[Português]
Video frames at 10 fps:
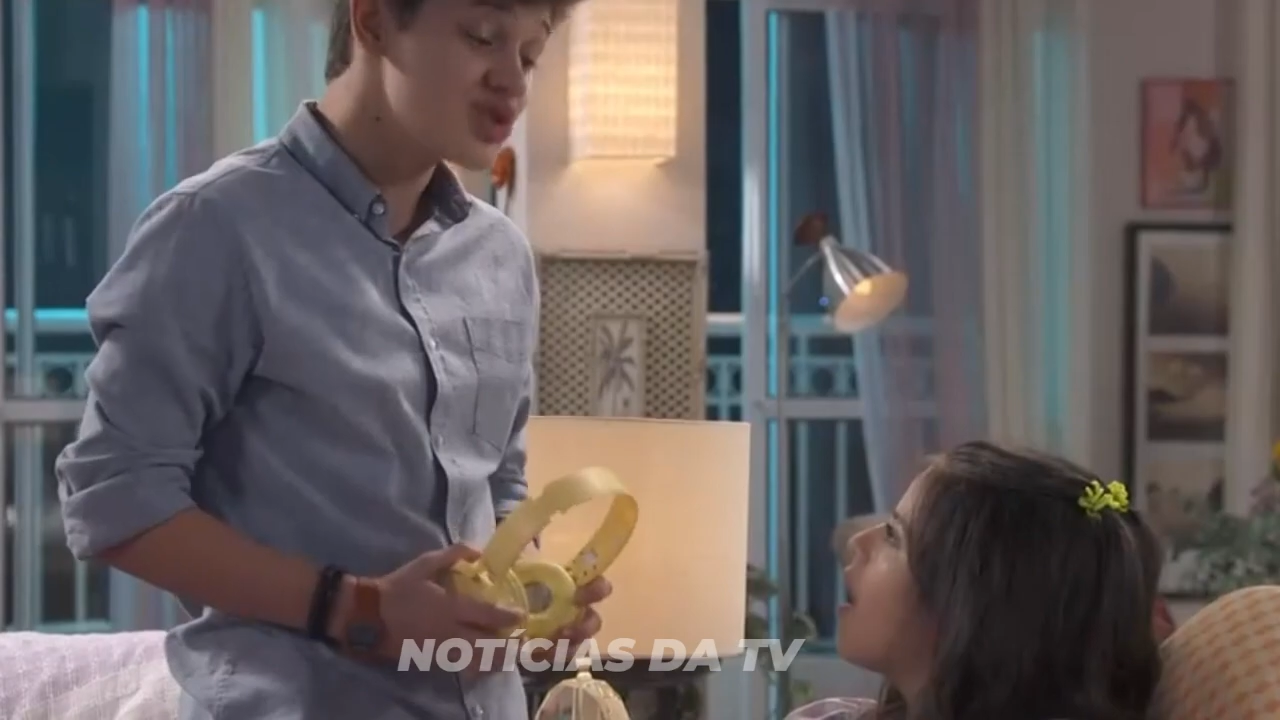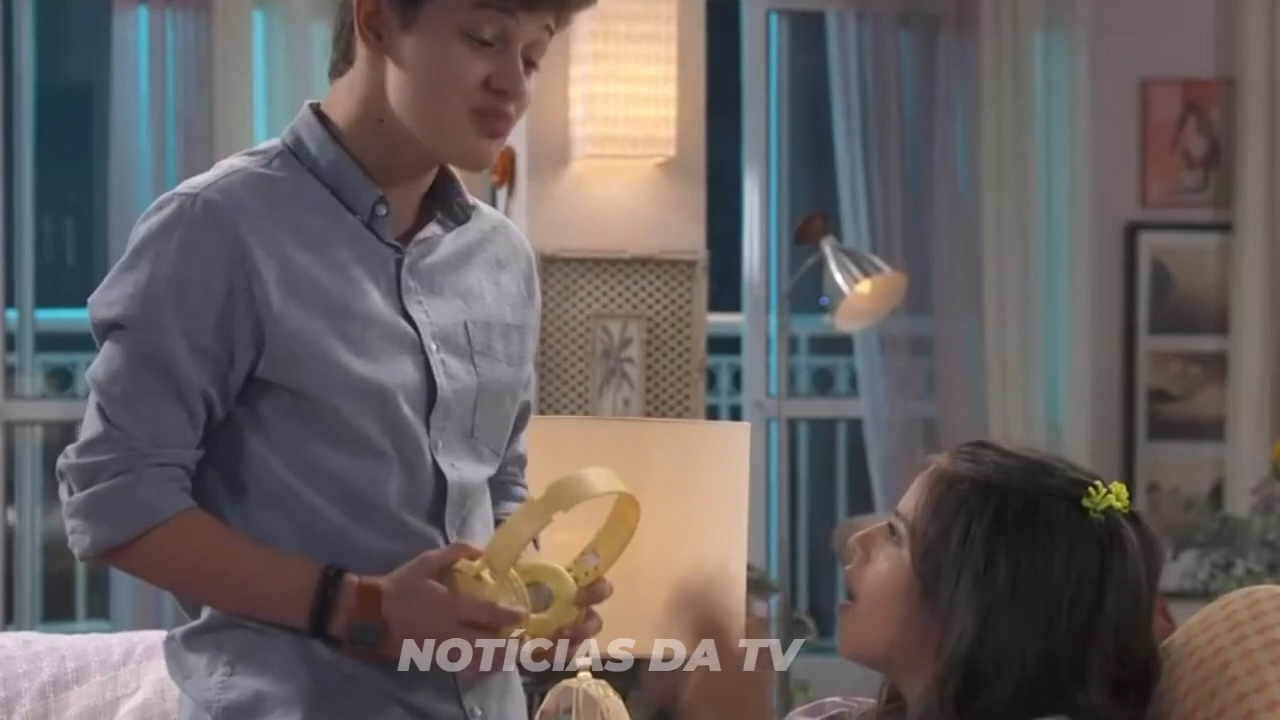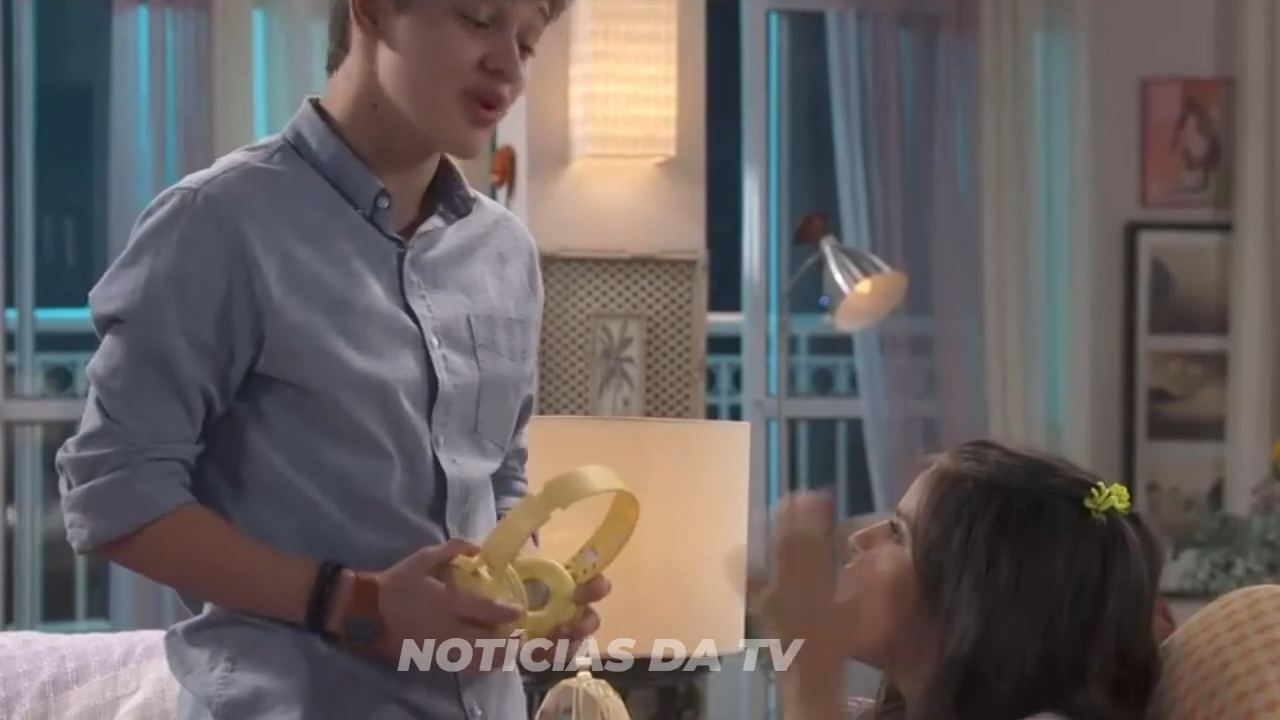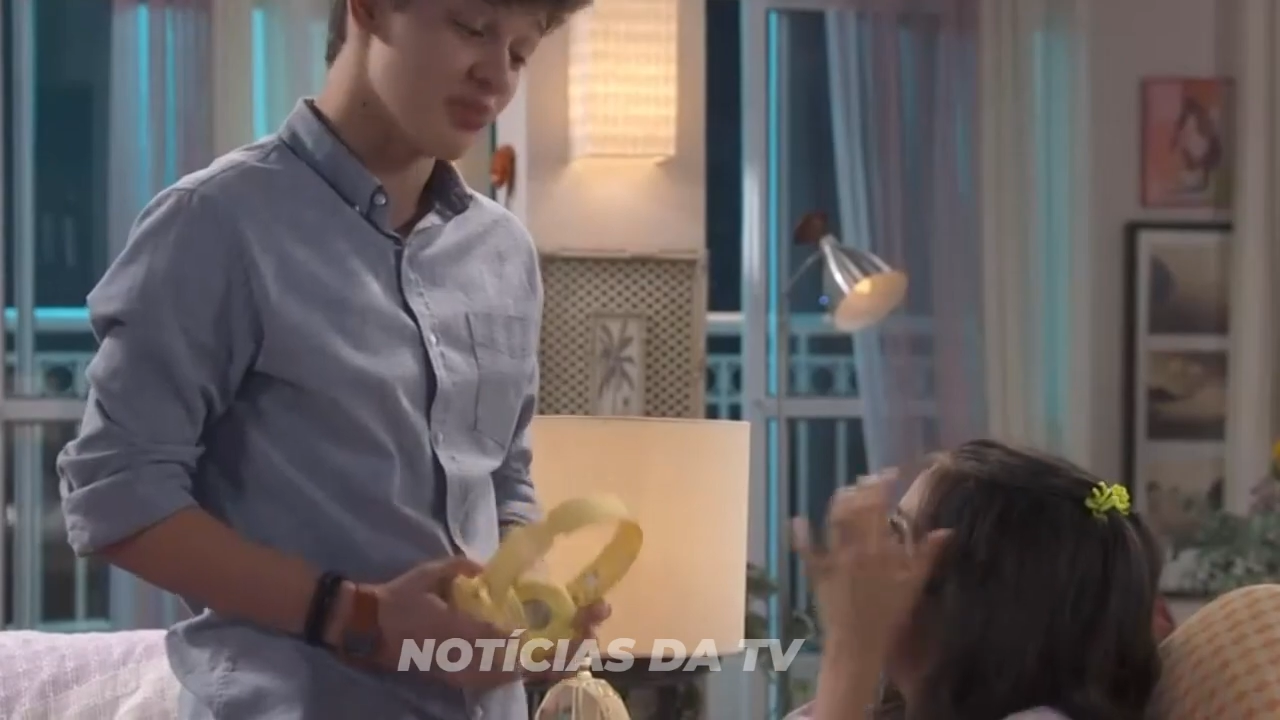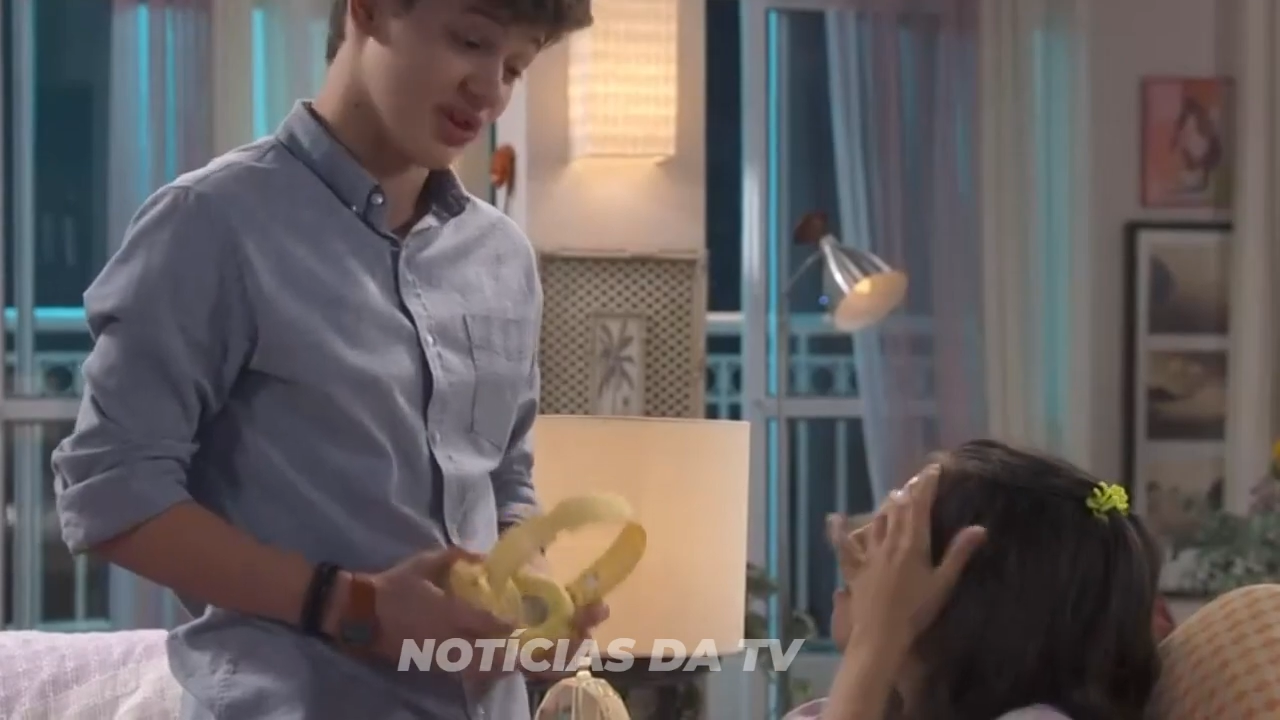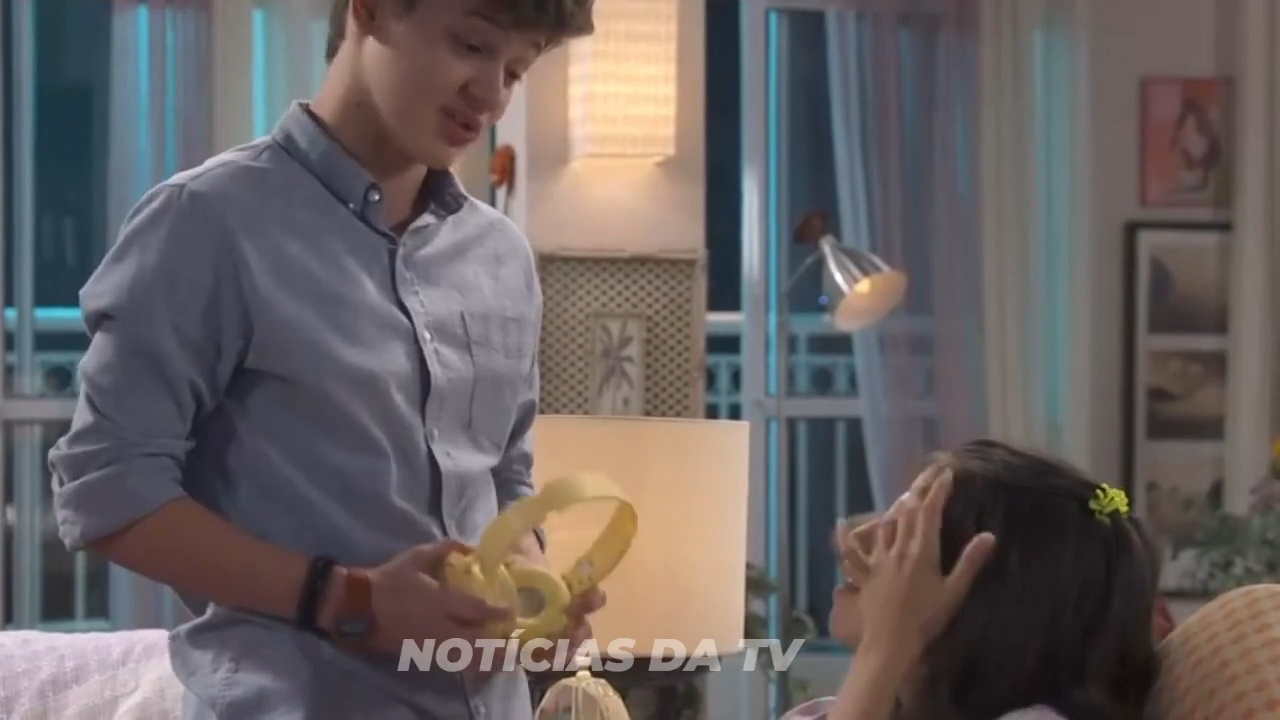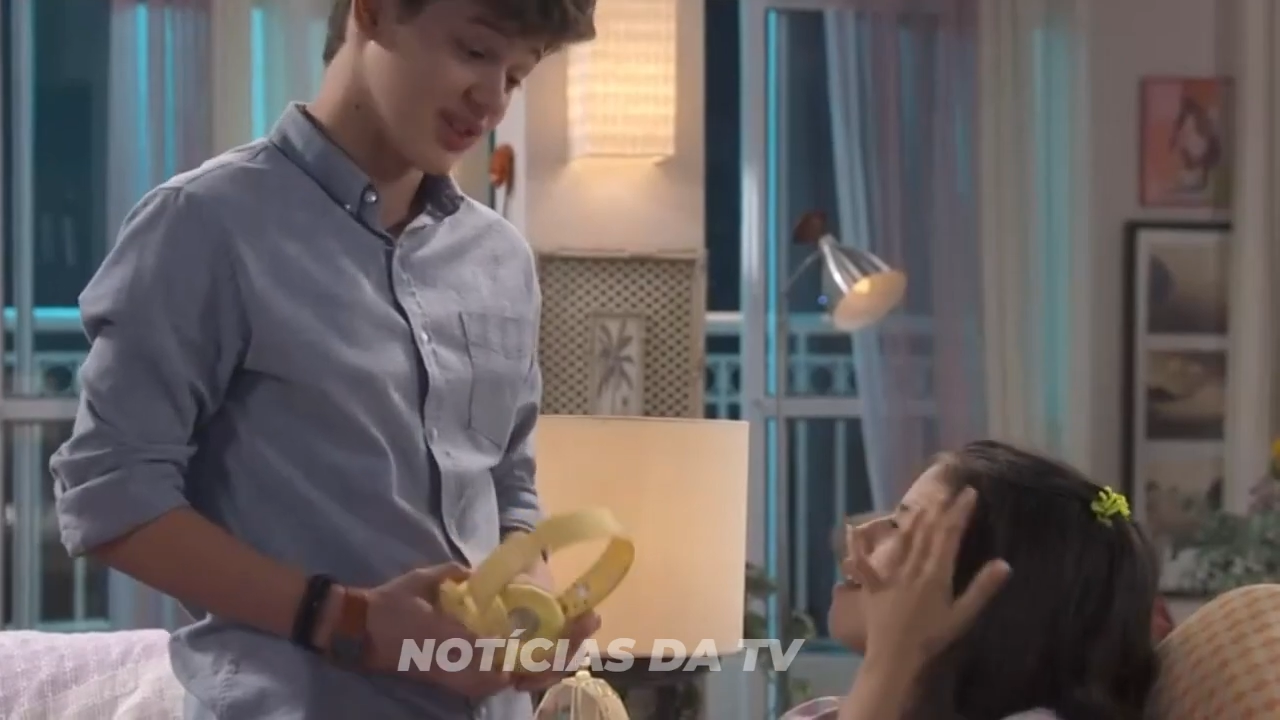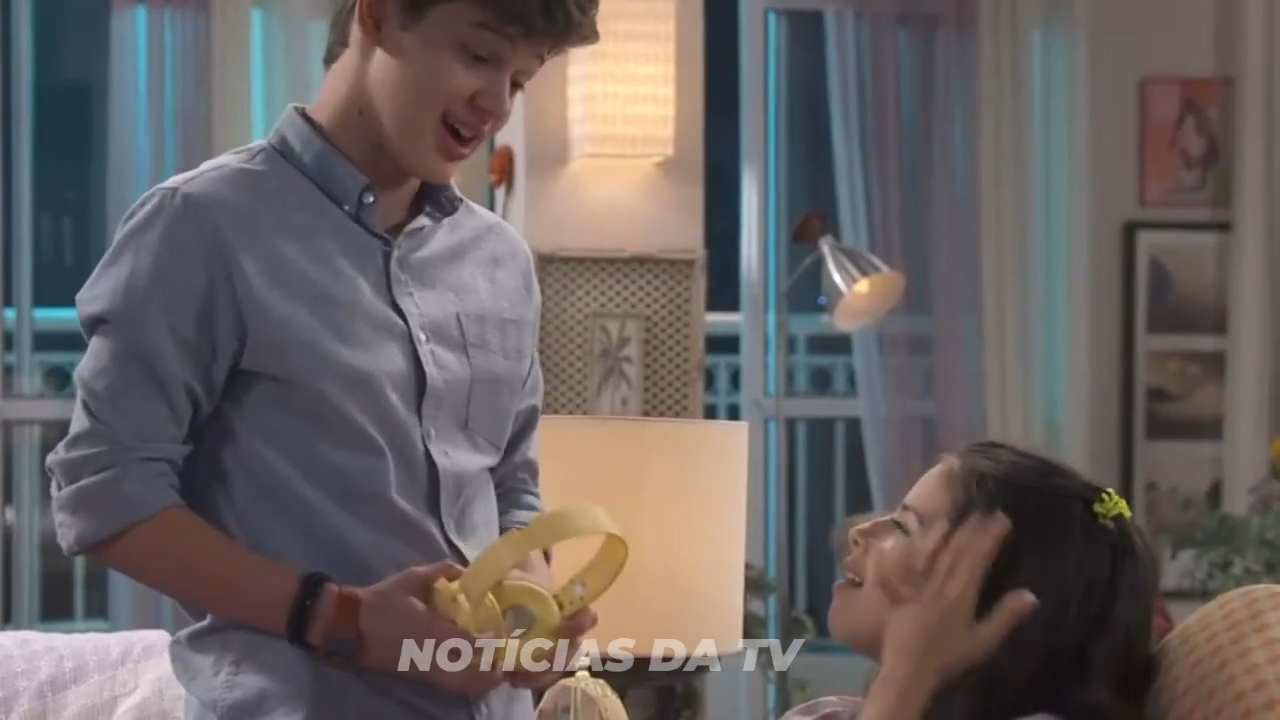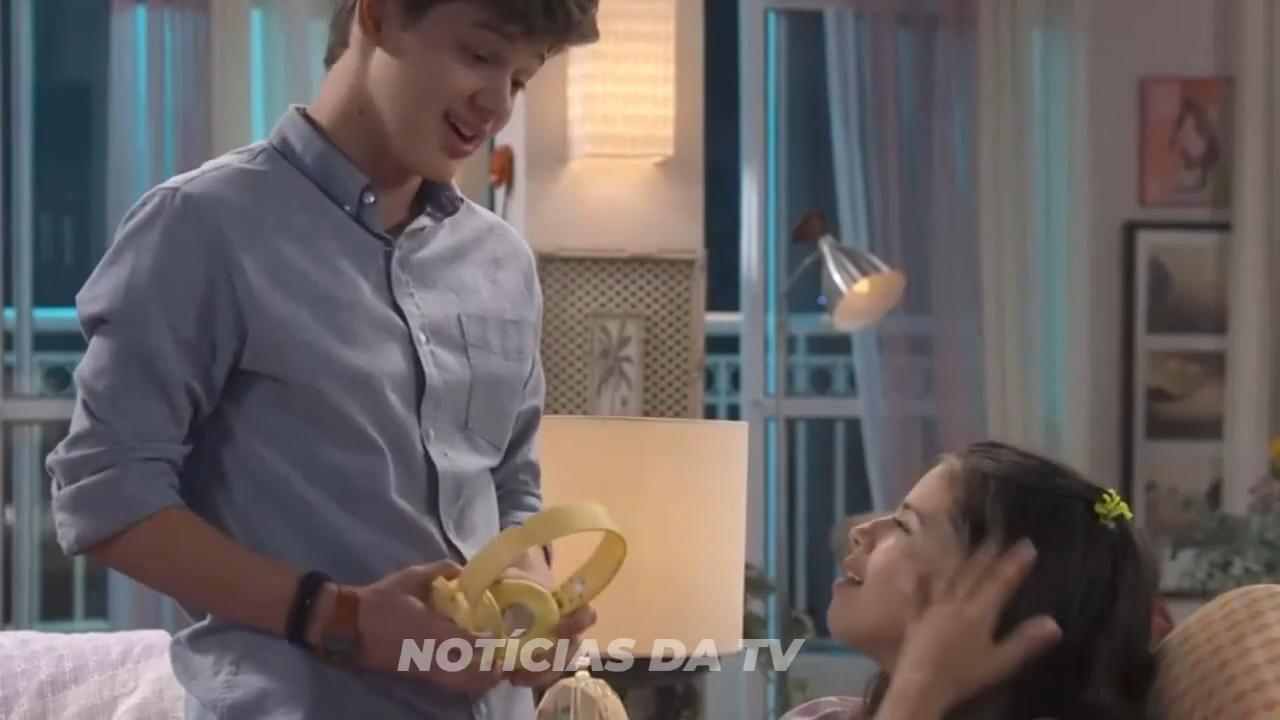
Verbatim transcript: de propósito,